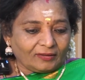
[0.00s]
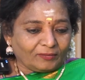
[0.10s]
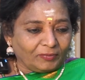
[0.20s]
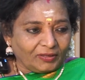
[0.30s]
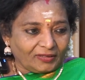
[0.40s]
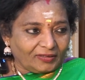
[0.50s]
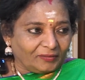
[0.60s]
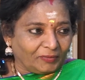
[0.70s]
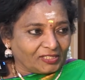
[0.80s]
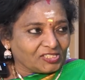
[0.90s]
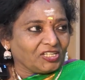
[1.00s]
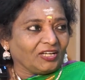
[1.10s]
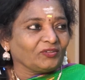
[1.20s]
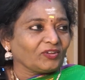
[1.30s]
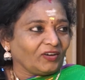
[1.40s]
ரொம்ப
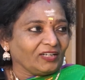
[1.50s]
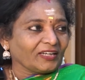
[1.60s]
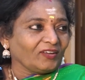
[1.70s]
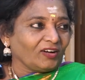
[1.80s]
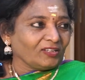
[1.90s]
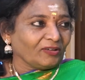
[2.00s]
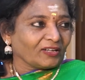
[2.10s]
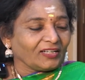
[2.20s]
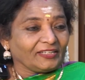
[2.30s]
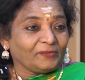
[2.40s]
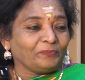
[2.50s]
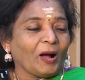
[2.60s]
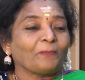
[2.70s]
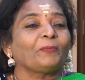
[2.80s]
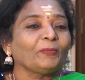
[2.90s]
மகிழ்ச்சியான ஒரு வாழ்க்கையை வாழ்வார்கள் எப்
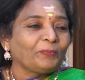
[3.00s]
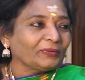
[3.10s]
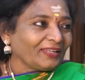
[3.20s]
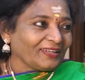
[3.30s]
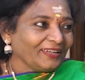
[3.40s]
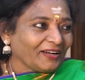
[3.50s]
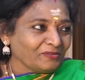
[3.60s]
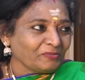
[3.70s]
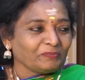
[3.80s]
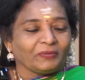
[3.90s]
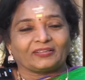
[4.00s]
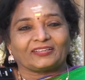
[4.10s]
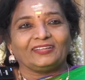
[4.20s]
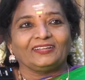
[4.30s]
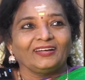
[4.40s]
அப்பப்போ தலையை
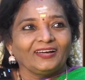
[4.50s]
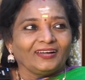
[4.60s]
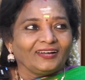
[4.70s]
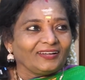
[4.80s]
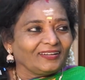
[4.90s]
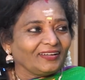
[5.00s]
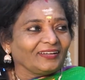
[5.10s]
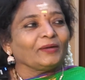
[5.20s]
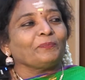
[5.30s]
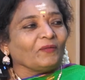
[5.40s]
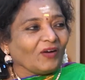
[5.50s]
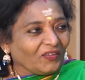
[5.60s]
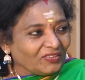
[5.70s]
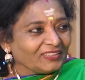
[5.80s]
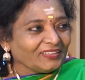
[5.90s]
காண்பிப்பார்கள்
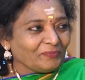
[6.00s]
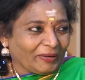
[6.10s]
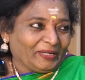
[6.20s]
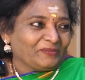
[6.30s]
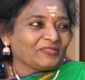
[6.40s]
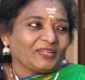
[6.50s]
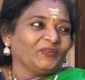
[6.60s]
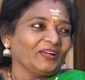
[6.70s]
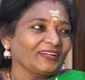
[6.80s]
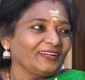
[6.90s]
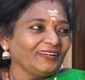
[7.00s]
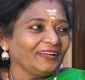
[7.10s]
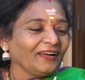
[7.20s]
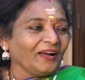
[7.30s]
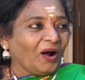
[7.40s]
எப்போவாவது பயணம் செய்வார்கள்
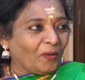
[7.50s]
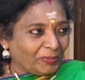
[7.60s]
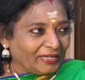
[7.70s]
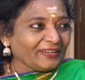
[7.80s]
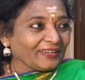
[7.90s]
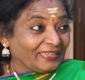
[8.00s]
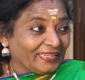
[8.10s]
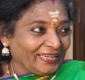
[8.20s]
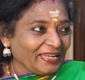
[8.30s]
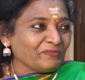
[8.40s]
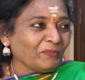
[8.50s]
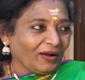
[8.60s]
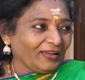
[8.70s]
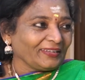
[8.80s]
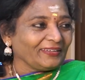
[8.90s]
அப்படின்ற நிலை
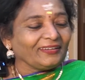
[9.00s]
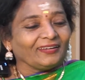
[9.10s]
மாறி